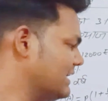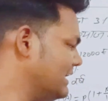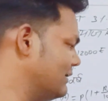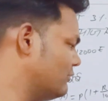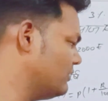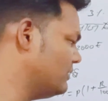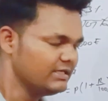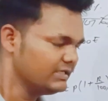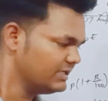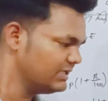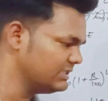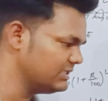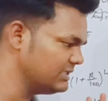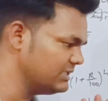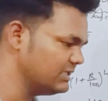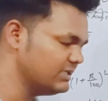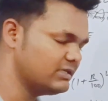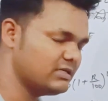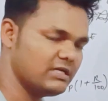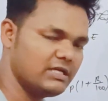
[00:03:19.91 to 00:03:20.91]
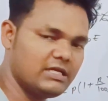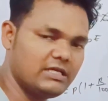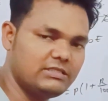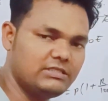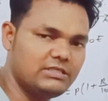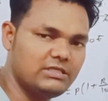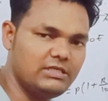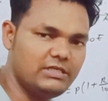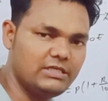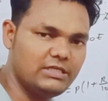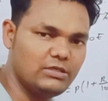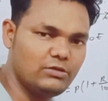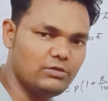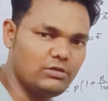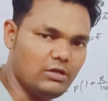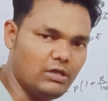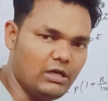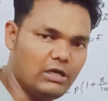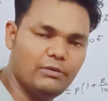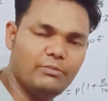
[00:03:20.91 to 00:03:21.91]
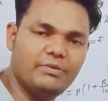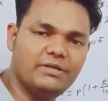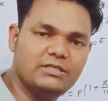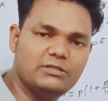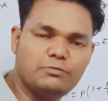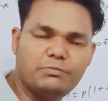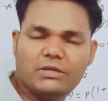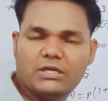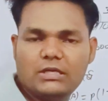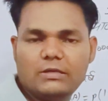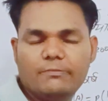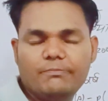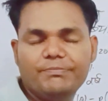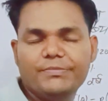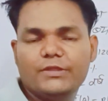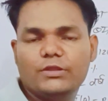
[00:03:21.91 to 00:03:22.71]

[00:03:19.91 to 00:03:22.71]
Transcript: कल यदि ये ट्रिक अच्छी लगी हो लॉन्ग बेस पर